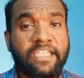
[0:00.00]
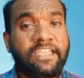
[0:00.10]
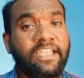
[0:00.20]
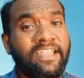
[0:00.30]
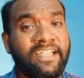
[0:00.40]

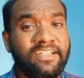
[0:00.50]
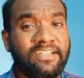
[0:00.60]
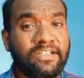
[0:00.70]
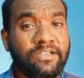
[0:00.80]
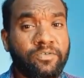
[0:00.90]
என்னென்ன
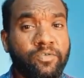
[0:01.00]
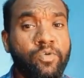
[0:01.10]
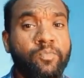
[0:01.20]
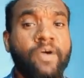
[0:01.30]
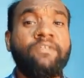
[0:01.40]

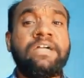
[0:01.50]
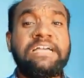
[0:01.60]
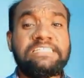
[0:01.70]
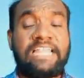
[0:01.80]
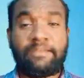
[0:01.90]
குரூப்பு
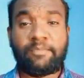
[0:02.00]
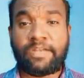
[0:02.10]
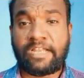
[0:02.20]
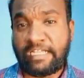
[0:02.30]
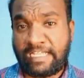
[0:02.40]
அவங்க செலக்ட்
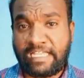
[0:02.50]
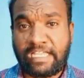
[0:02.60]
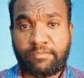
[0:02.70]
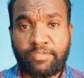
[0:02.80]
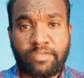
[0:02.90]
பண்ணுறாங்க
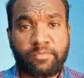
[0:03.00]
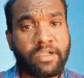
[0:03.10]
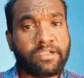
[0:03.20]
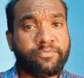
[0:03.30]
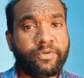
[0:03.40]
அப்படின்னு
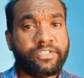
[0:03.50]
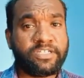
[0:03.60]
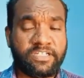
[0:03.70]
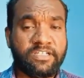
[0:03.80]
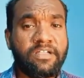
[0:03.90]

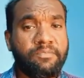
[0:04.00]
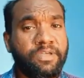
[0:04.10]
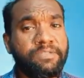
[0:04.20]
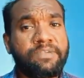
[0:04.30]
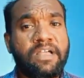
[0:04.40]
பார்க்கும்போது
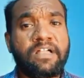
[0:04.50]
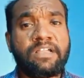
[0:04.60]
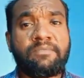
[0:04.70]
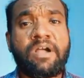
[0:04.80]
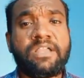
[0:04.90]

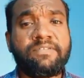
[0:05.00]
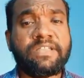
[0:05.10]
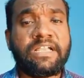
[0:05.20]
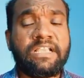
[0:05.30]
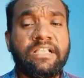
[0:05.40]
பெரும்பாலான
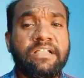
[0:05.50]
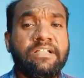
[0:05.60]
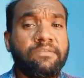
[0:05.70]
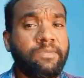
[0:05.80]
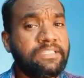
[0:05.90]
மாணவர்கள்
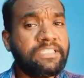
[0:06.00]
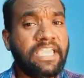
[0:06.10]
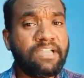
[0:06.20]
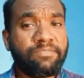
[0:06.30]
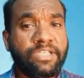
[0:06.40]

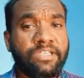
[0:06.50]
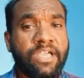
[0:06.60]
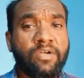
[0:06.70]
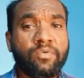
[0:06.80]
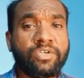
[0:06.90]
பார்த்தீங்க
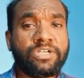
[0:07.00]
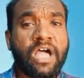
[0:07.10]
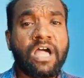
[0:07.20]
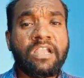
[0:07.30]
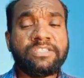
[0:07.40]
அப்படின்னா ஒரு
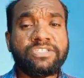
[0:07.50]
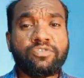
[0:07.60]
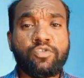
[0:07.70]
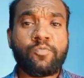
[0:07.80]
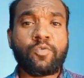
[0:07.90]
நாலஞ்சு
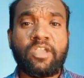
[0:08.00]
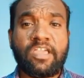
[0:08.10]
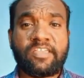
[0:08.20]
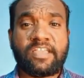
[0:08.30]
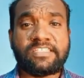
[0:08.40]

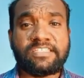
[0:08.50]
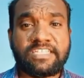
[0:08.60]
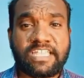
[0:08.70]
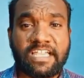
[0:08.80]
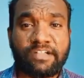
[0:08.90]
குரூப்புக்குள்ளேயே தான் என்ன
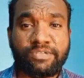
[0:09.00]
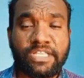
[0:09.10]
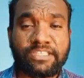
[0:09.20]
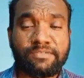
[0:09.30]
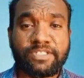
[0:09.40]
செஞ்சுக்கிறாங்க
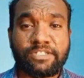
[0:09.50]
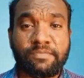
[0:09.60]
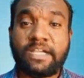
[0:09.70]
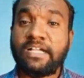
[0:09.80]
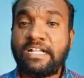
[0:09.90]
அப்படின்னா திரும்ப
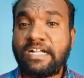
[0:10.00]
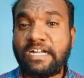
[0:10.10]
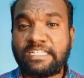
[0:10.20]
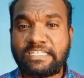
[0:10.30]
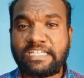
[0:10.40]
திரும்ப
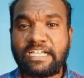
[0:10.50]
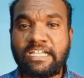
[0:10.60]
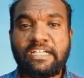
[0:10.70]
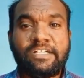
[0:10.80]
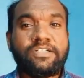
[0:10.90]

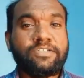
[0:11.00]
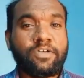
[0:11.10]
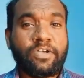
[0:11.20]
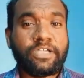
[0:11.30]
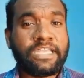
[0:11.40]
எடுத்துக்கிறாங்க
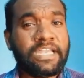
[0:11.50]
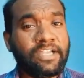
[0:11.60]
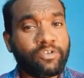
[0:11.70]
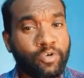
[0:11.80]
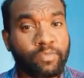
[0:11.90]
ஸோ
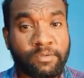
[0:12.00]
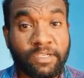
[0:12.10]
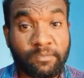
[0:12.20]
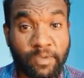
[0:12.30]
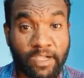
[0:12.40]
என்னென்ன குரூப்
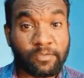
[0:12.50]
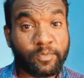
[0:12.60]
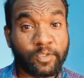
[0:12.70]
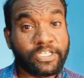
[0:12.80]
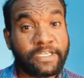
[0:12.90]
அப்படின்னு
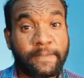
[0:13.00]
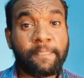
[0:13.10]
பார்க்கும்போது